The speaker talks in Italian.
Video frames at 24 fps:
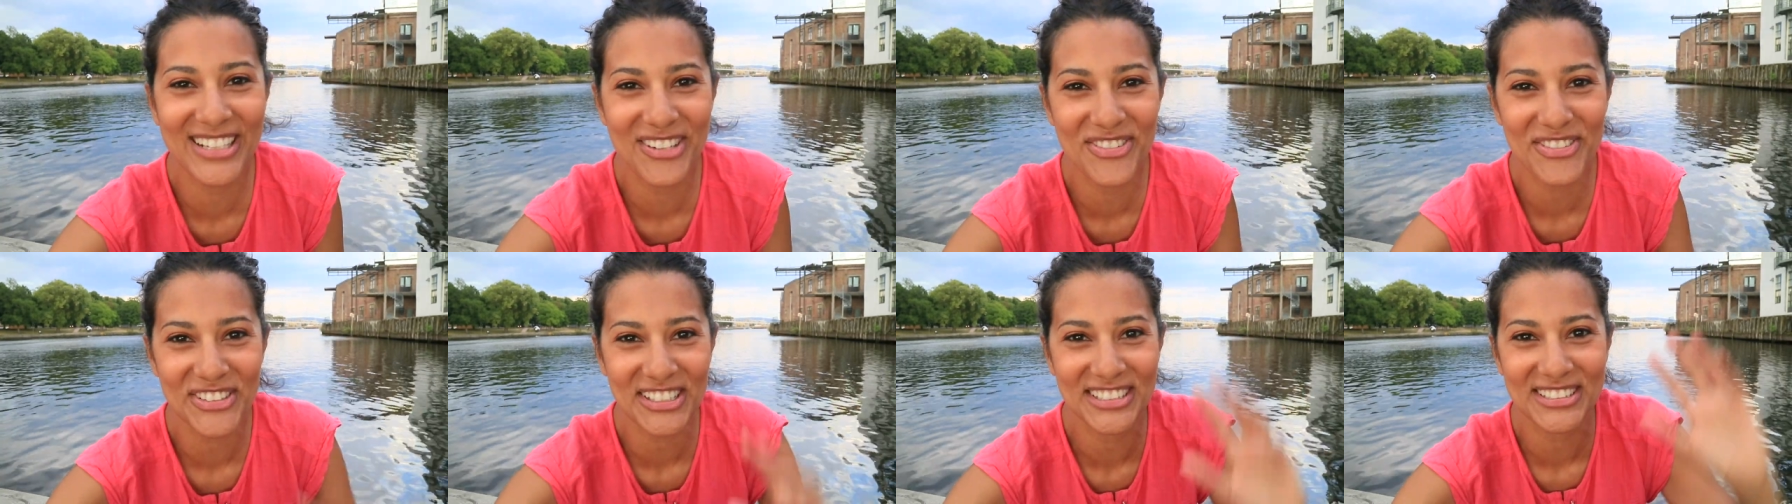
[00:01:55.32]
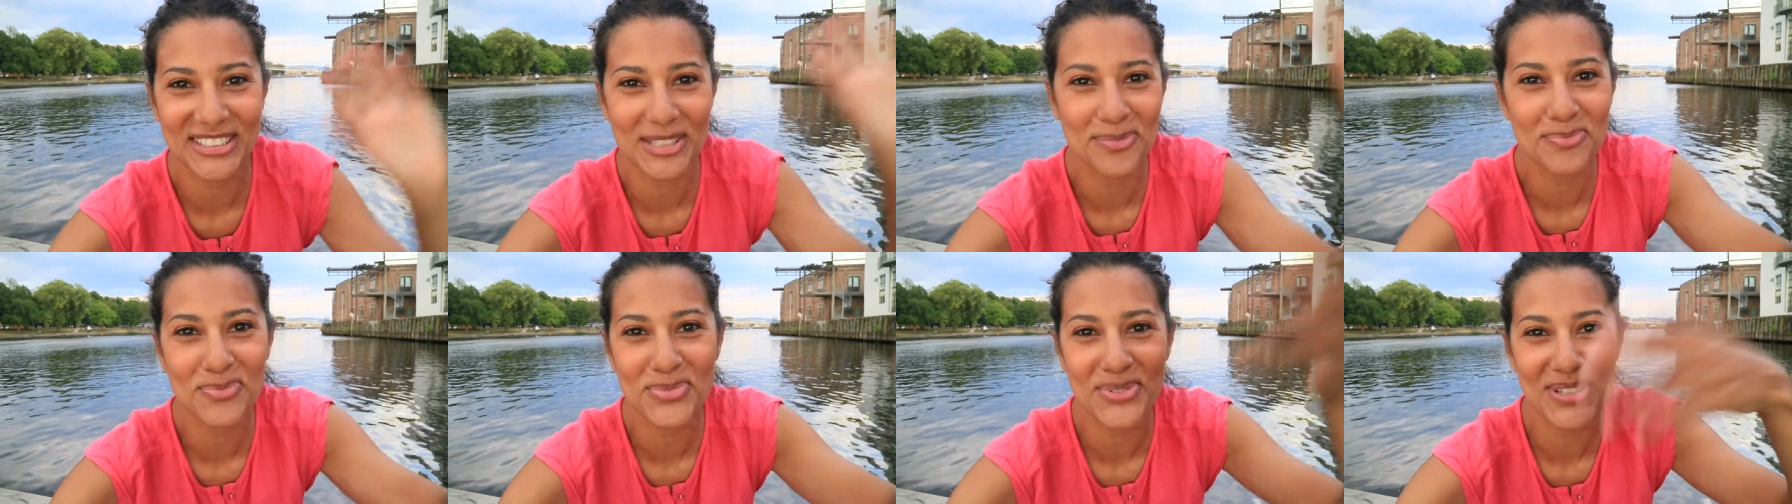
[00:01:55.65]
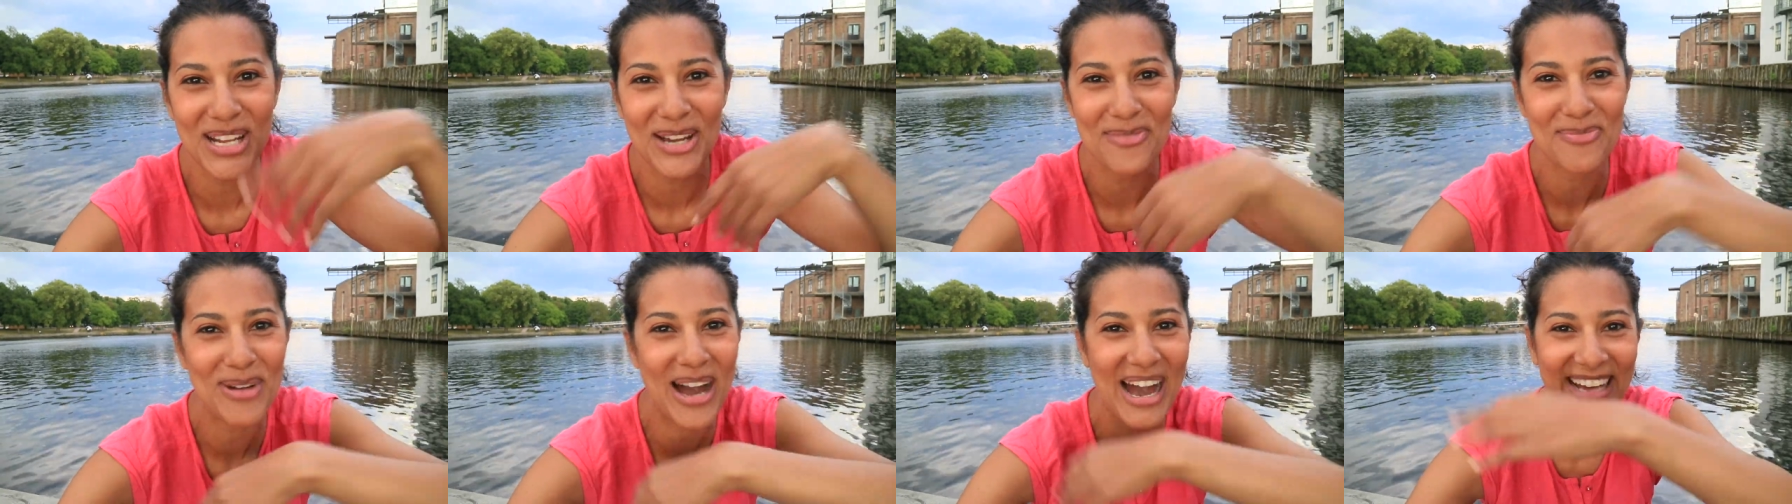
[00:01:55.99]
nel frattempo
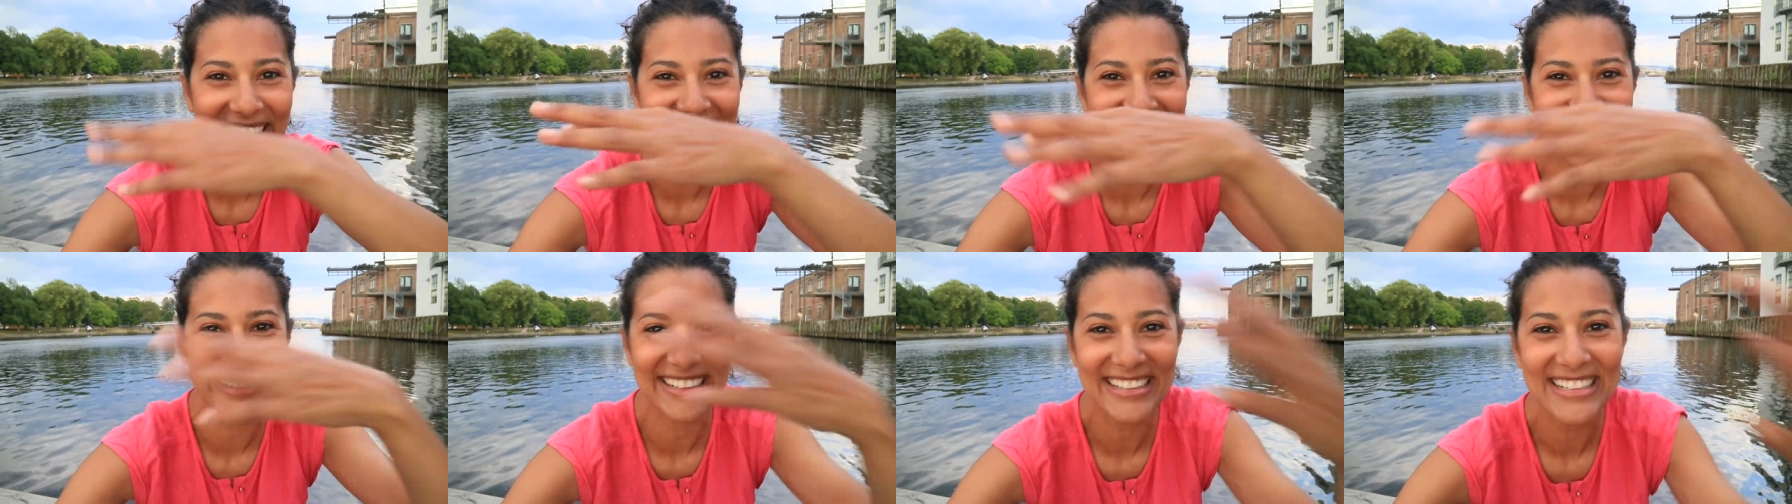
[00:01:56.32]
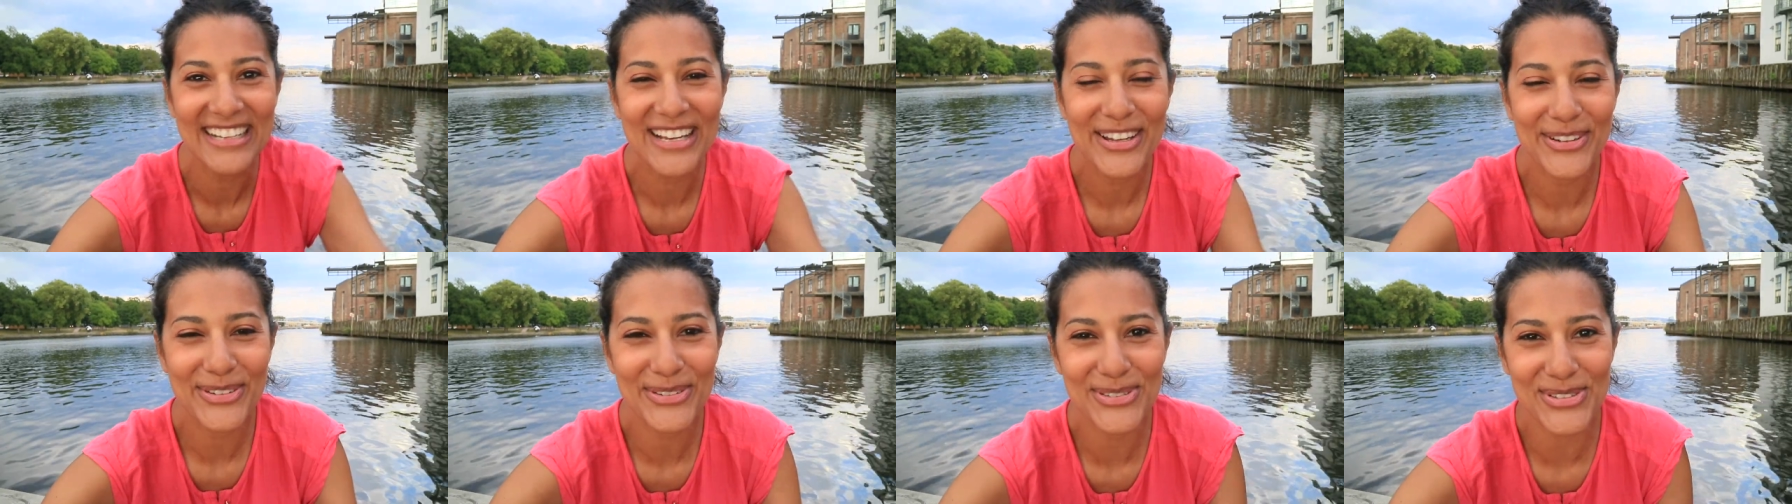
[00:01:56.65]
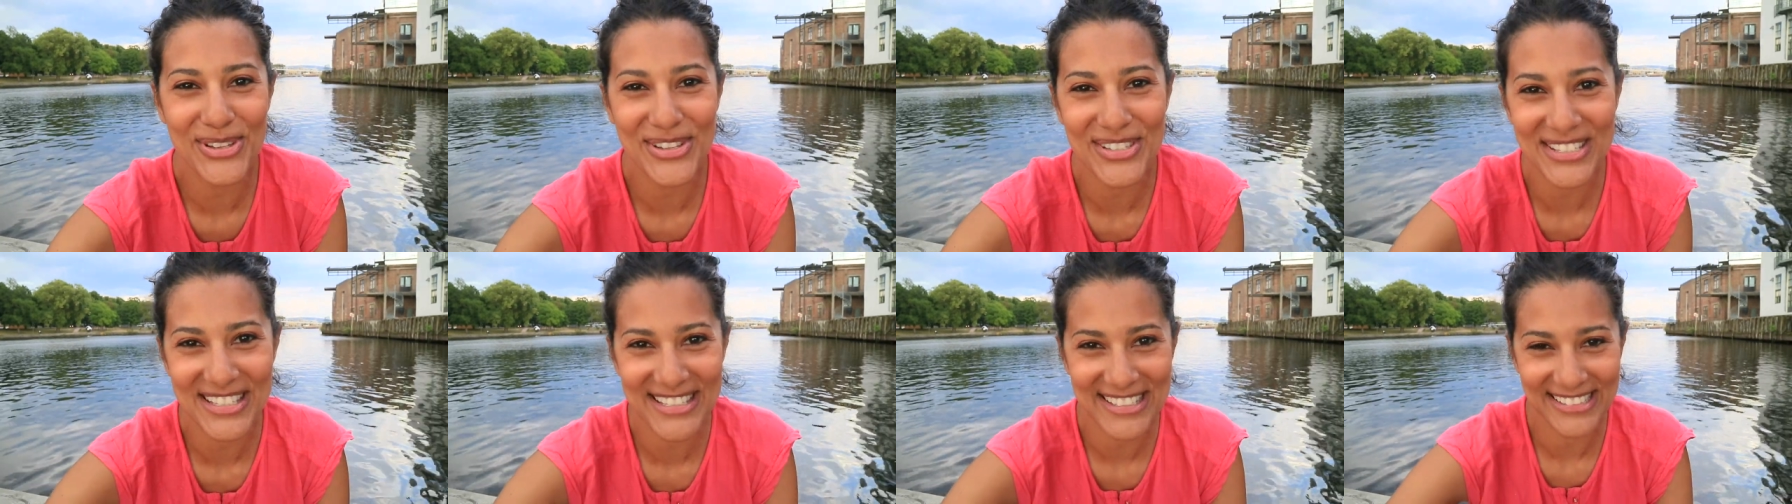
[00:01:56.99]
una barca, non
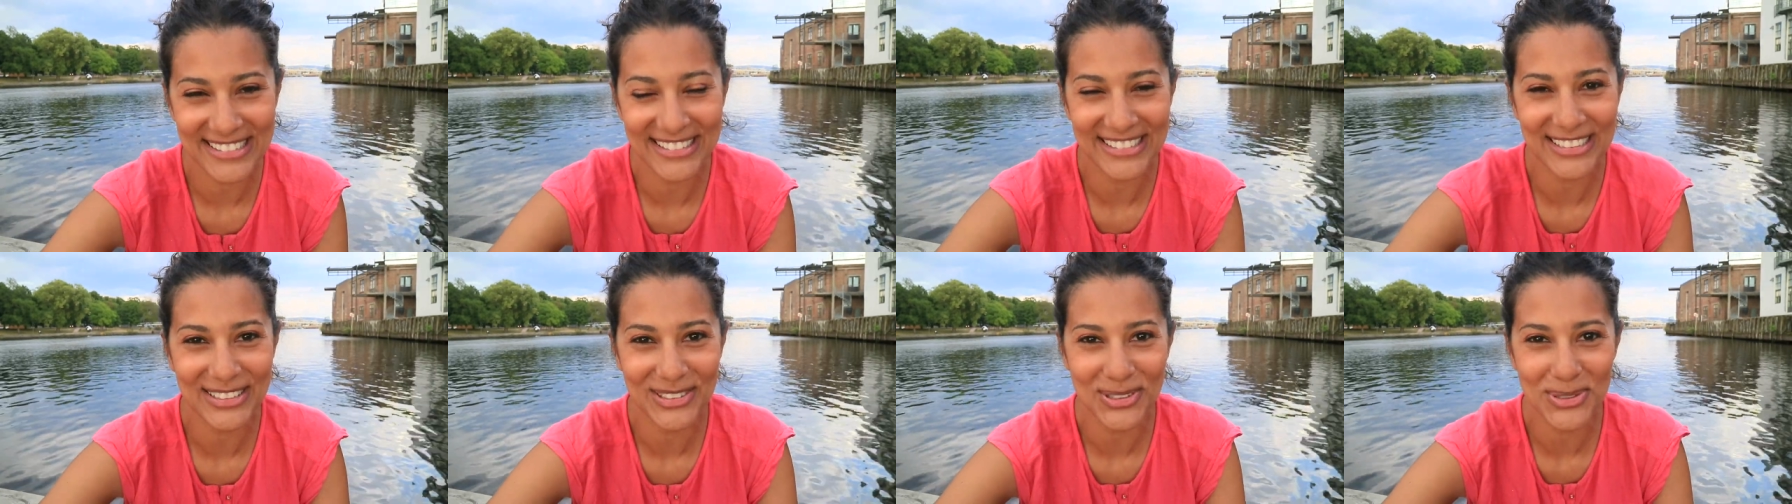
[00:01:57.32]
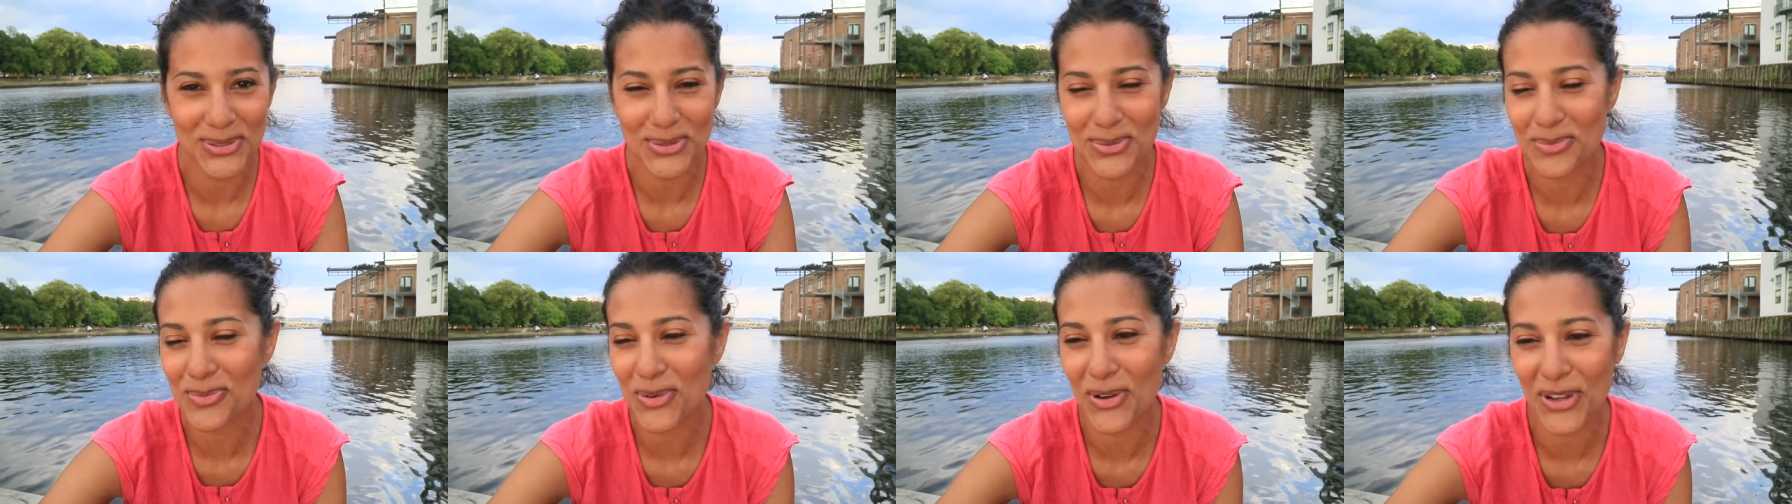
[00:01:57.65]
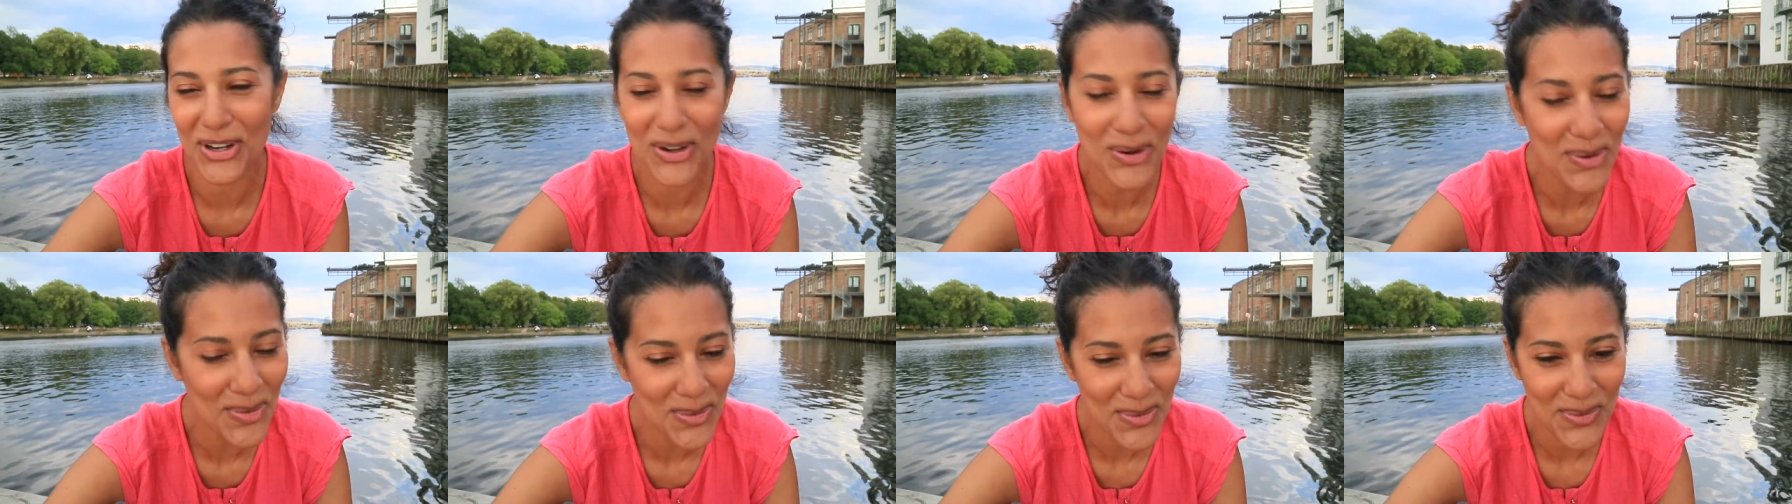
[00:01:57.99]
so se sentite il
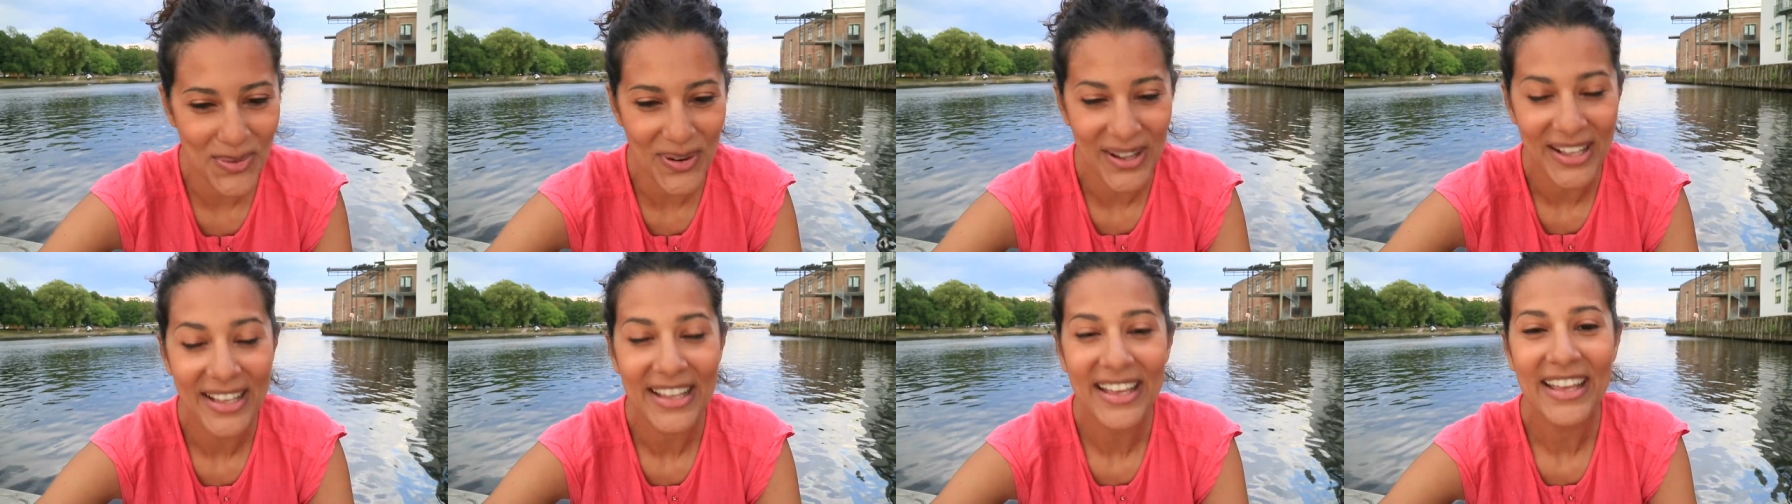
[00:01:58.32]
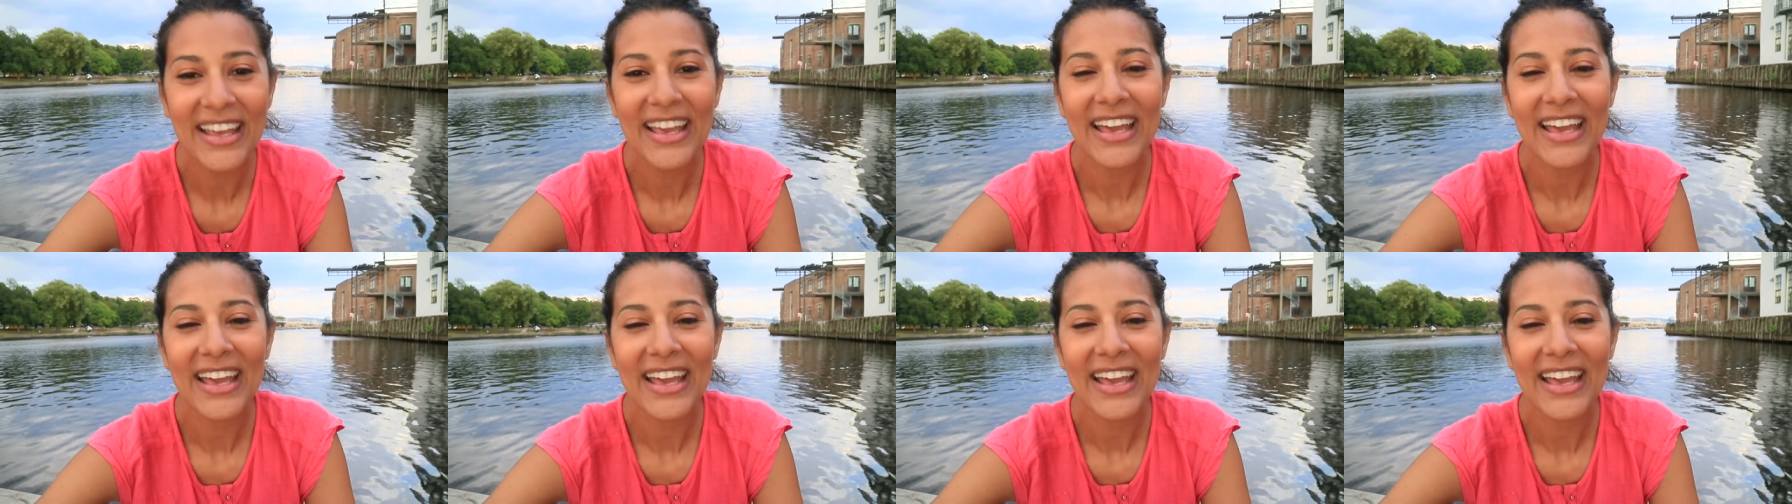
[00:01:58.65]
rumore, comunque.